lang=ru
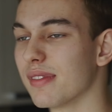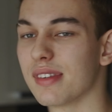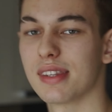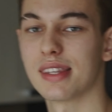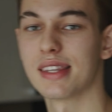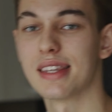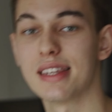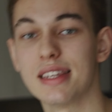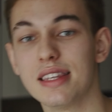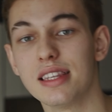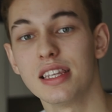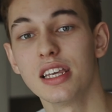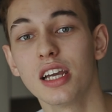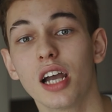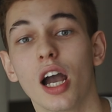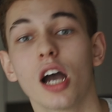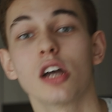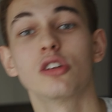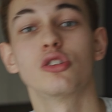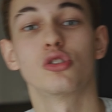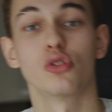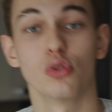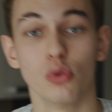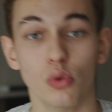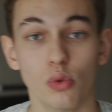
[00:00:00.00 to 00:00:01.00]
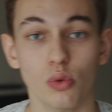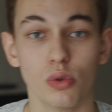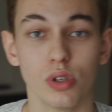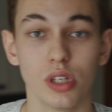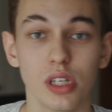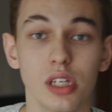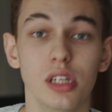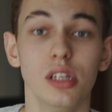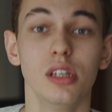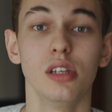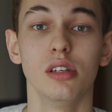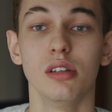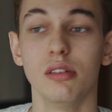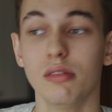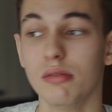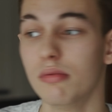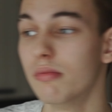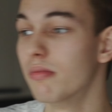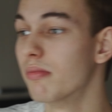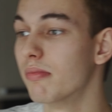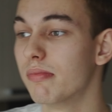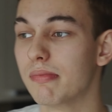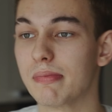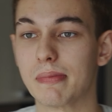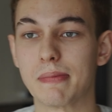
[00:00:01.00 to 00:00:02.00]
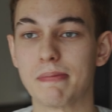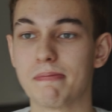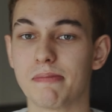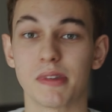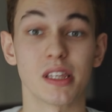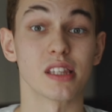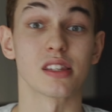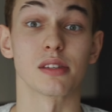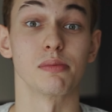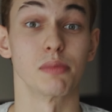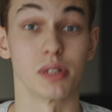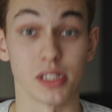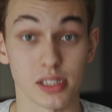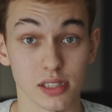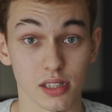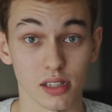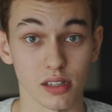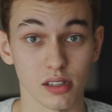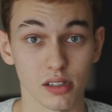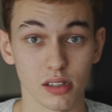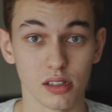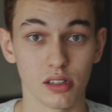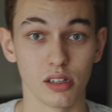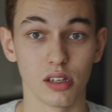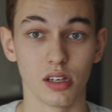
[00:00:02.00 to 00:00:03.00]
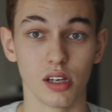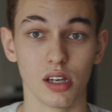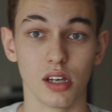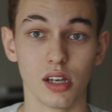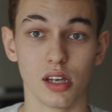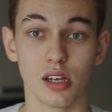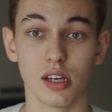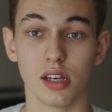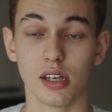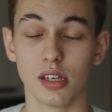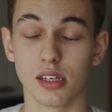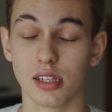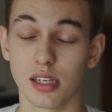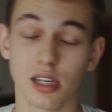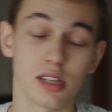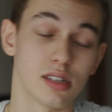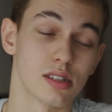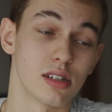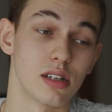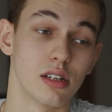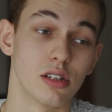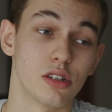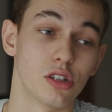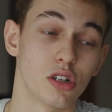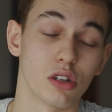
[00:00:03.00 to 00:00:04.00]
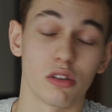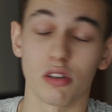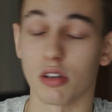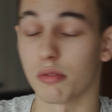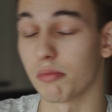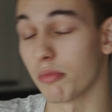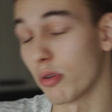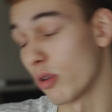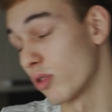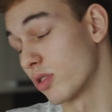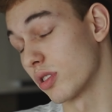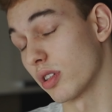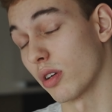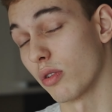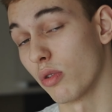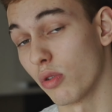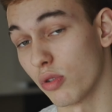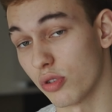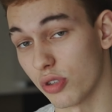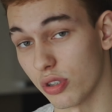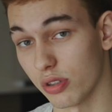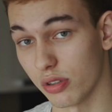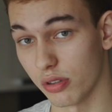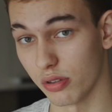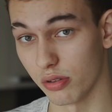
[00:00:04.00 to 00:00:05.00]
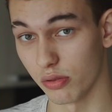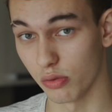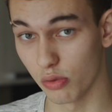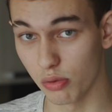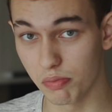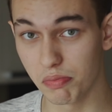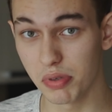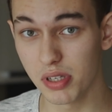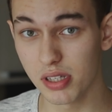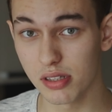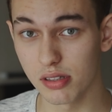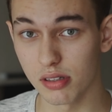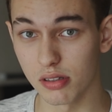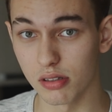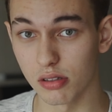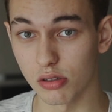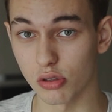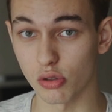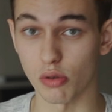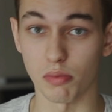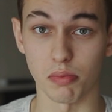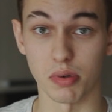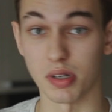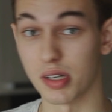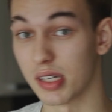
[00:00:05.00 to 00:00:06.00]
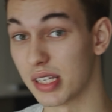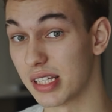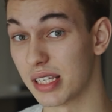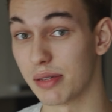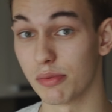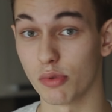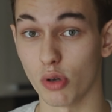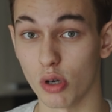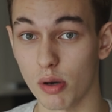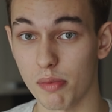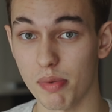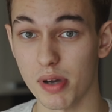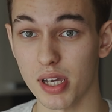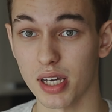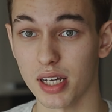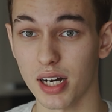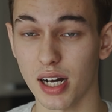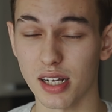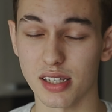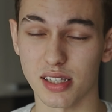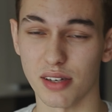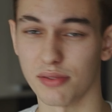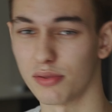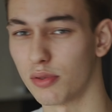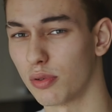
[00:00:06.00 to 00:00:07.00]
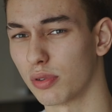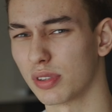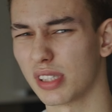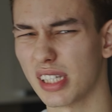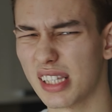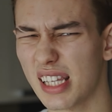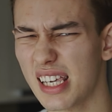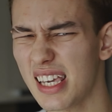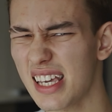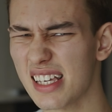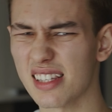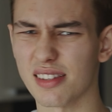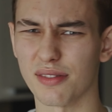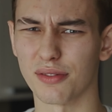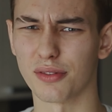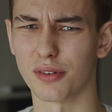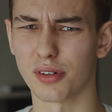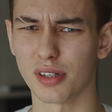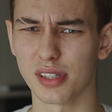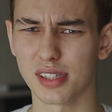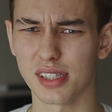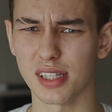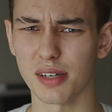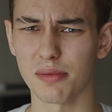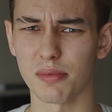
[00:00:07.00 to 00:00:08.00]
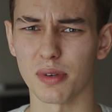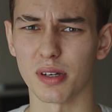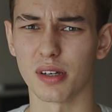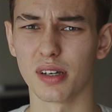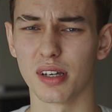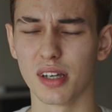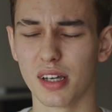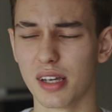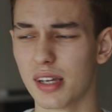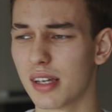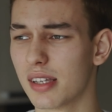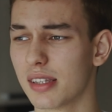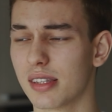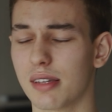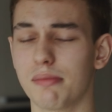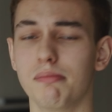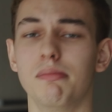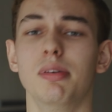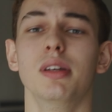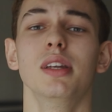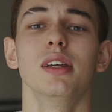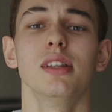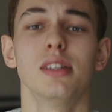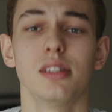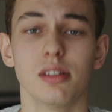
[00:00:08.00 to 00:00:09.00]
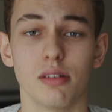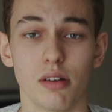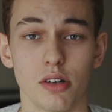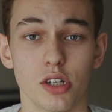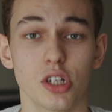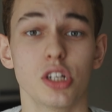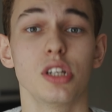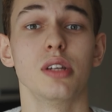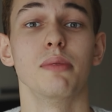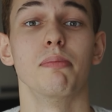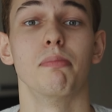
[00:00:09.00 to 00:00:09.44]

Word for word: не хочу и нет смысла. Если человек просто хочет купить, чтобы немного поиграть, а вдруг надоест, а вдруг это самое, берите и вообще не